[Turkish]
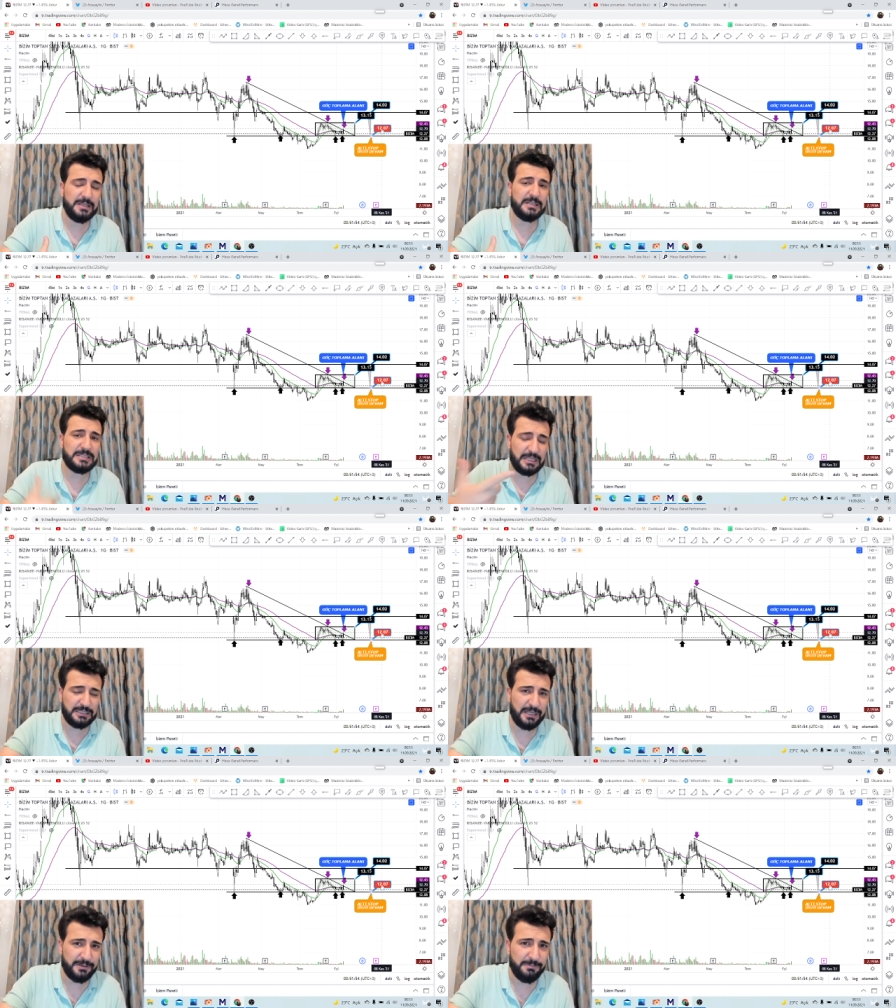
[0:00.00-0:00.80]

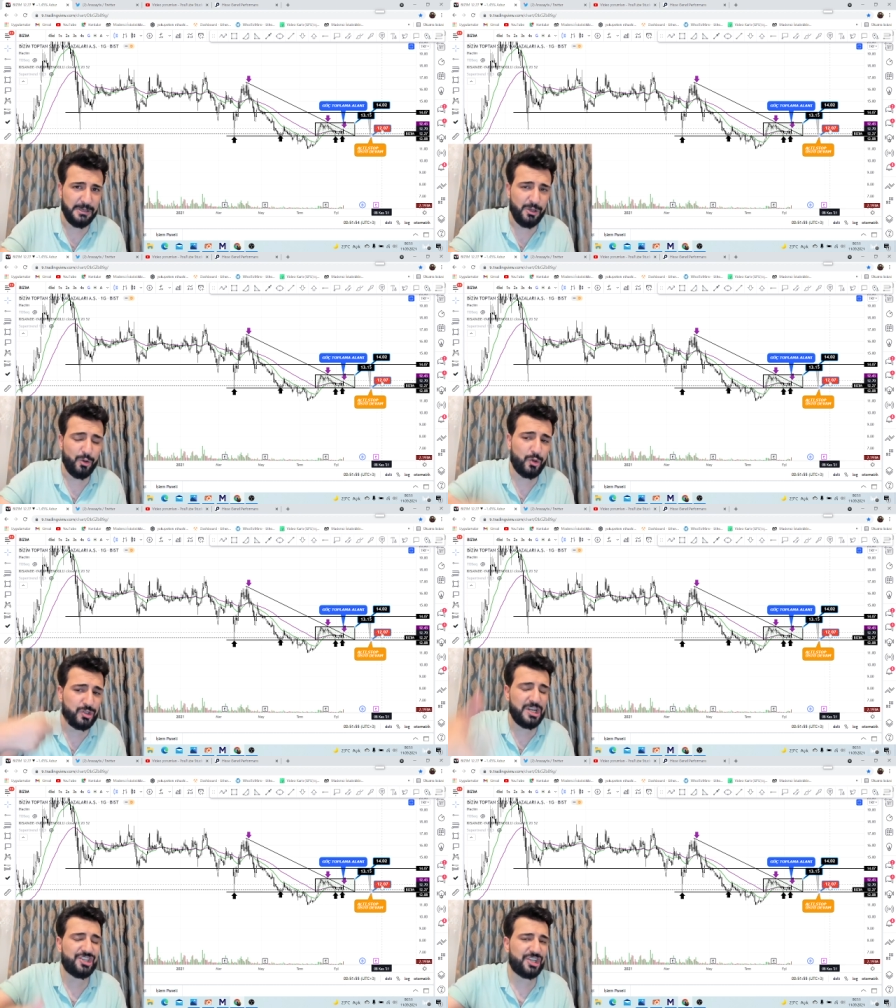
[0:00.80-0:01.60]
satarım
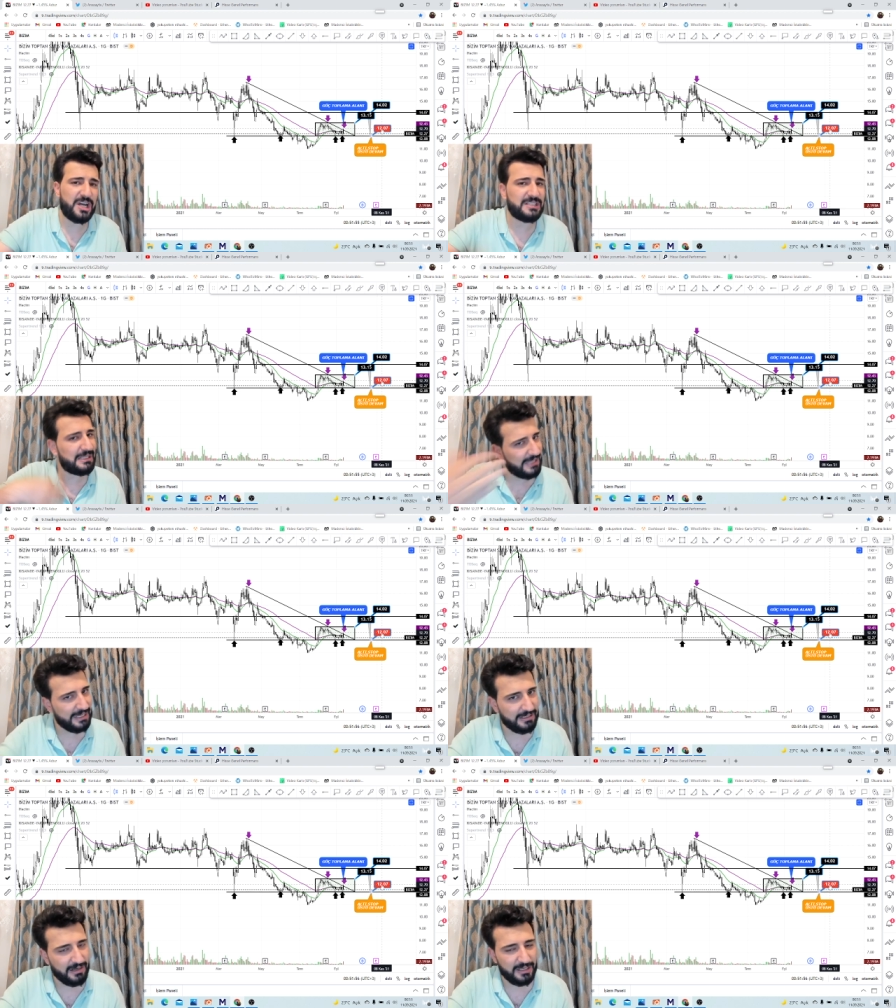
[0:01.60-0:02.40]
üstüne çıkarsa
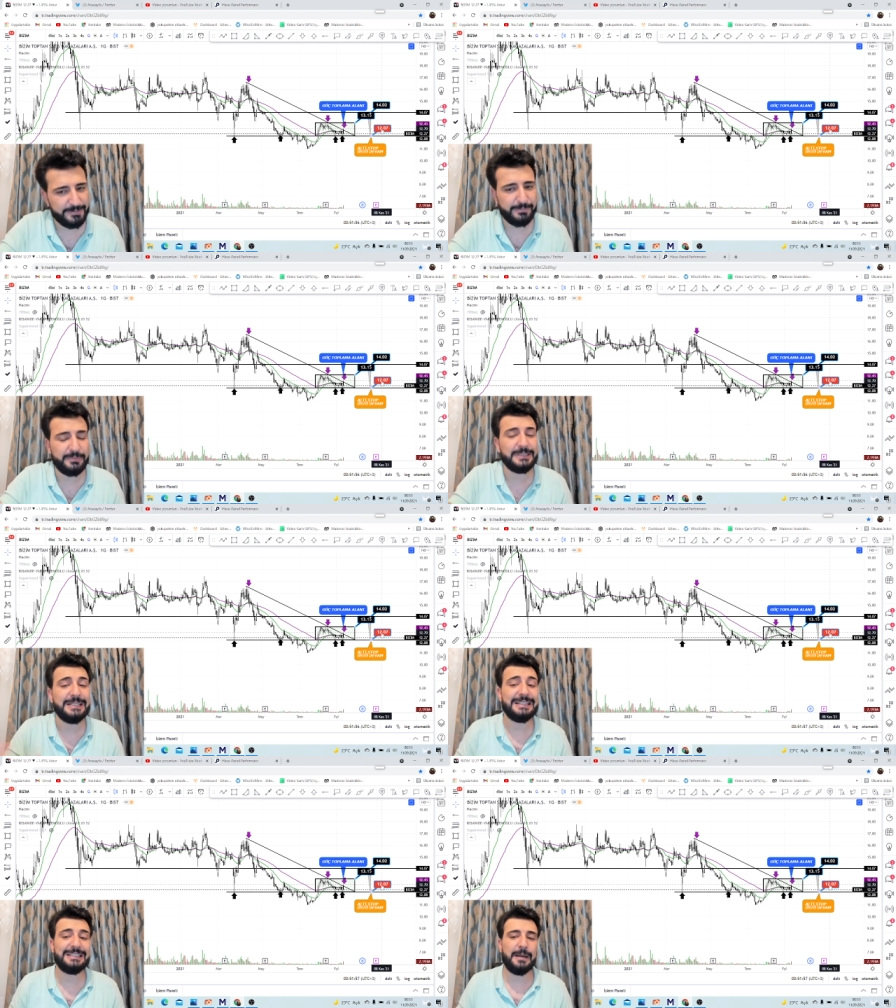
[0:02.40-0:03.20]
tekrar alımını
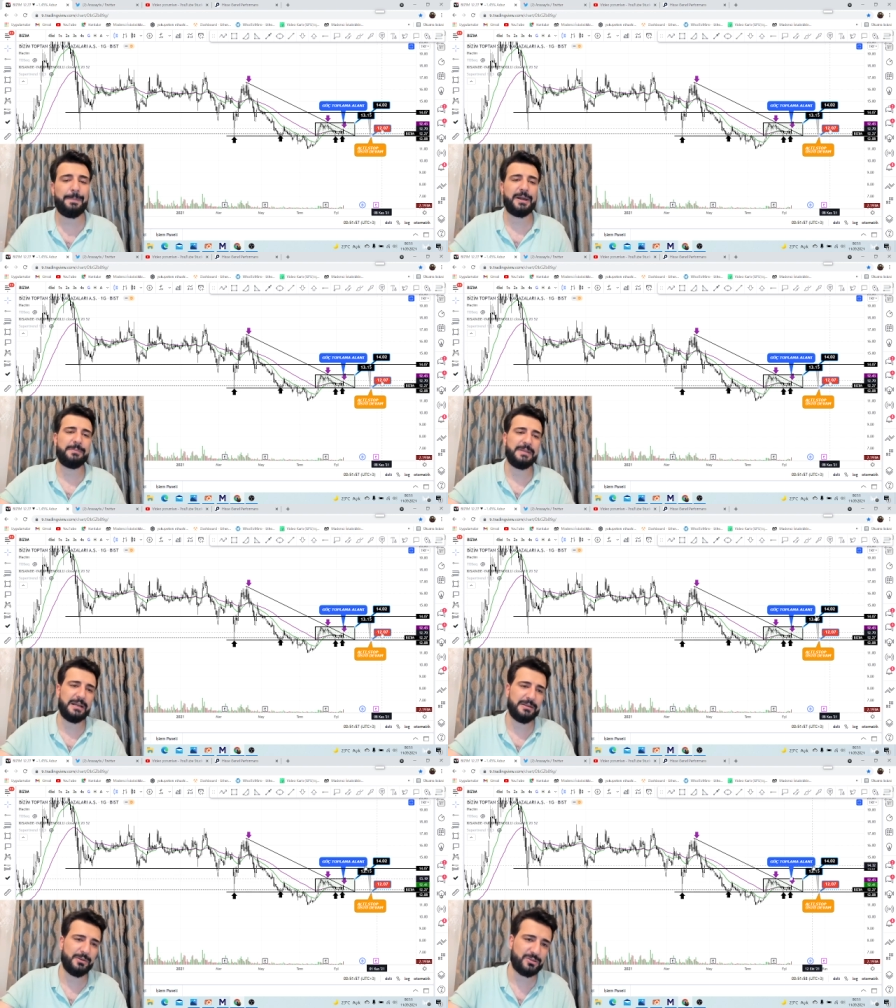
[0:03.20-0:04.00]
yaparım
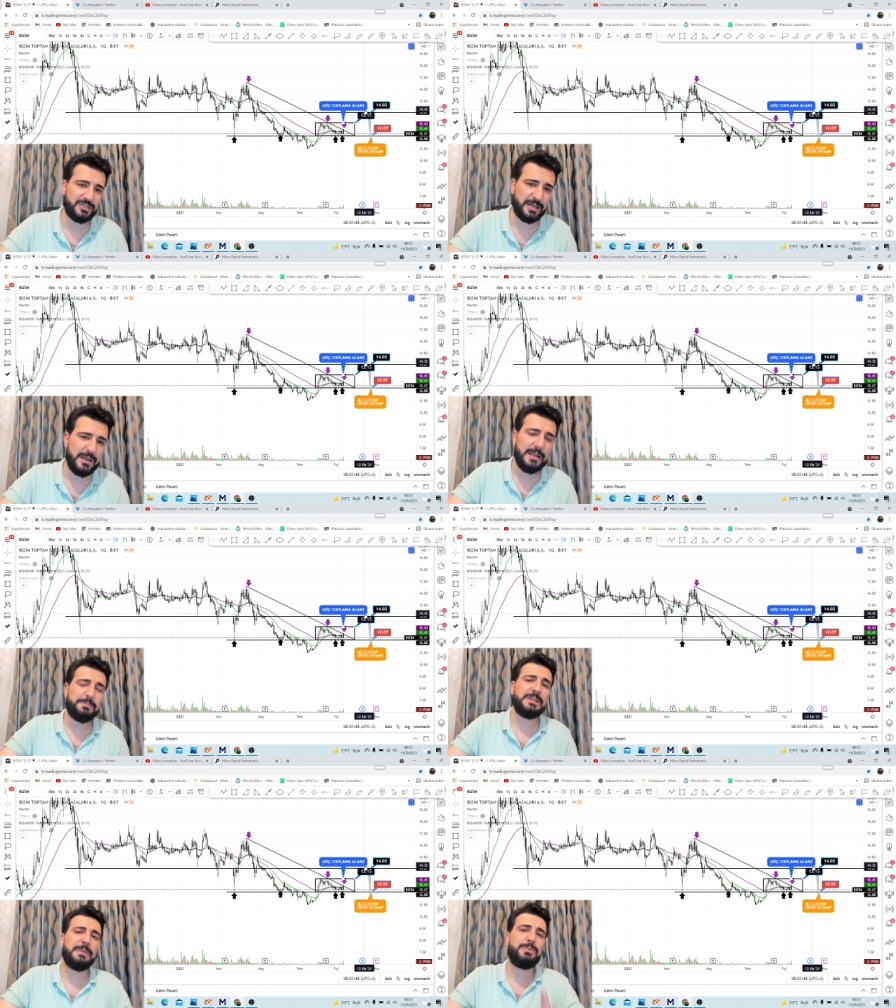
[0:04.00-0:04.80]
derdi dostlar.
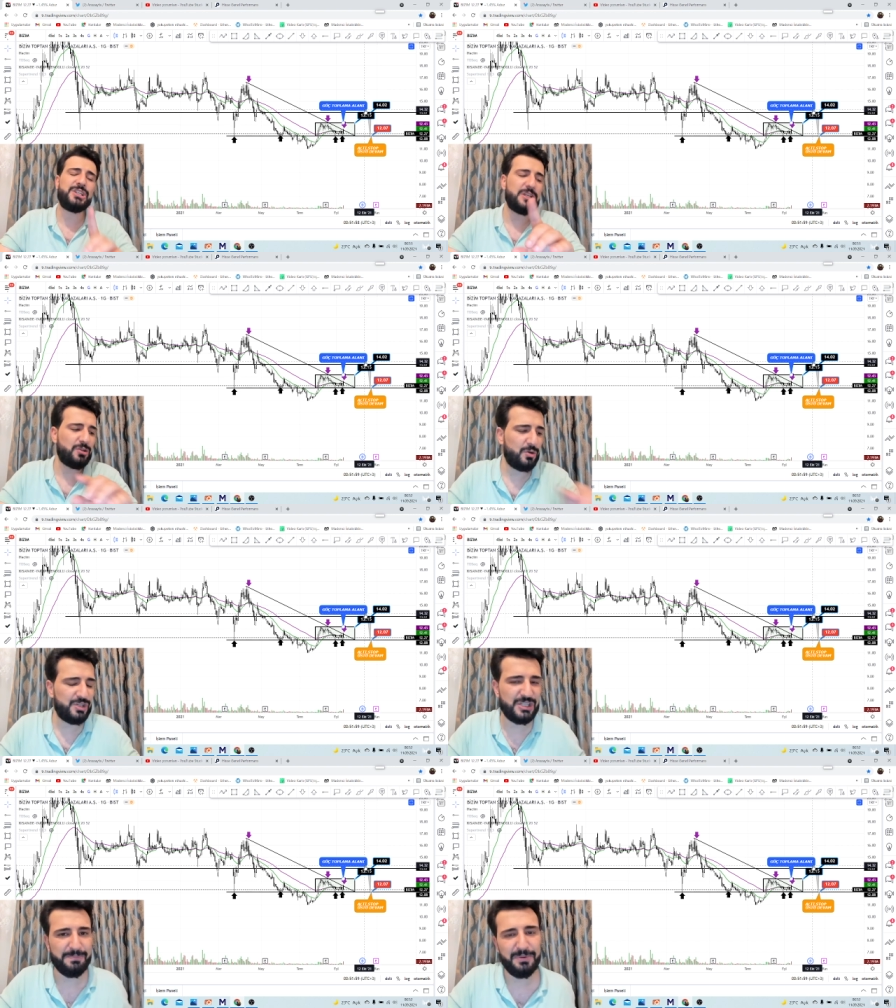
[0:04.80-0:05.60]
Bir de bir şey
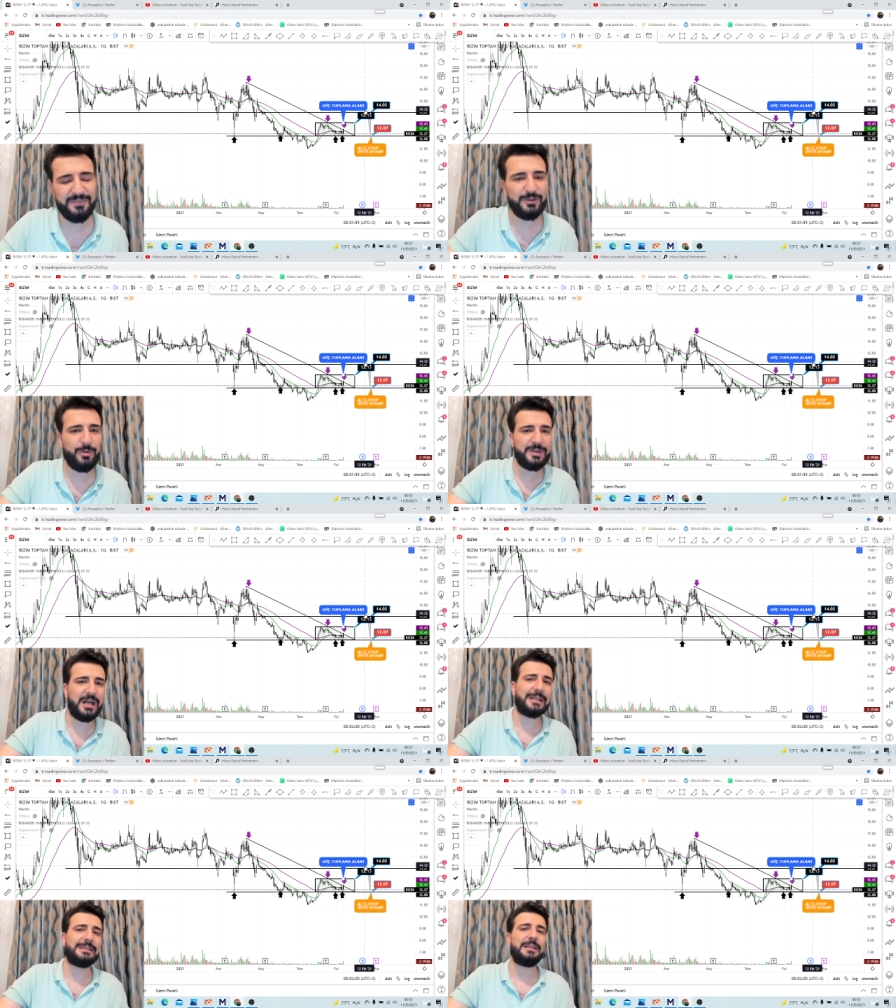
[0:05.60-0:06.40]
söyleyeceğim. Bu videomun
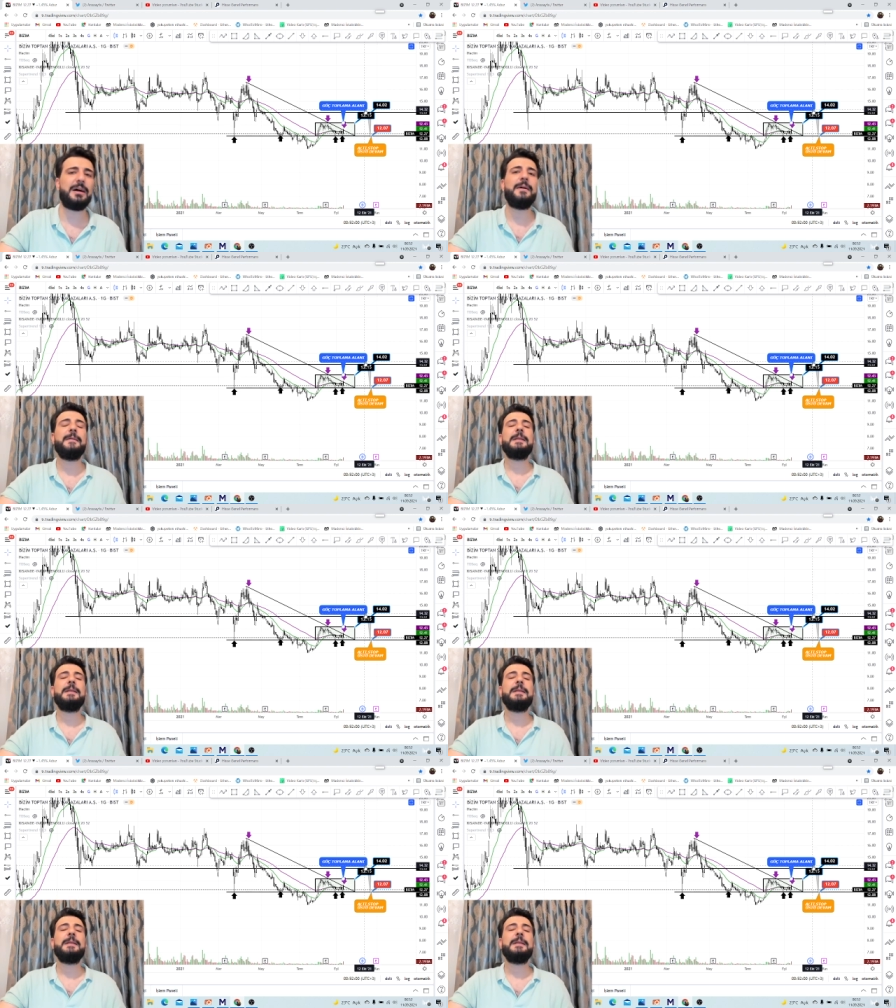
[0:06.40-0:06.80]
altında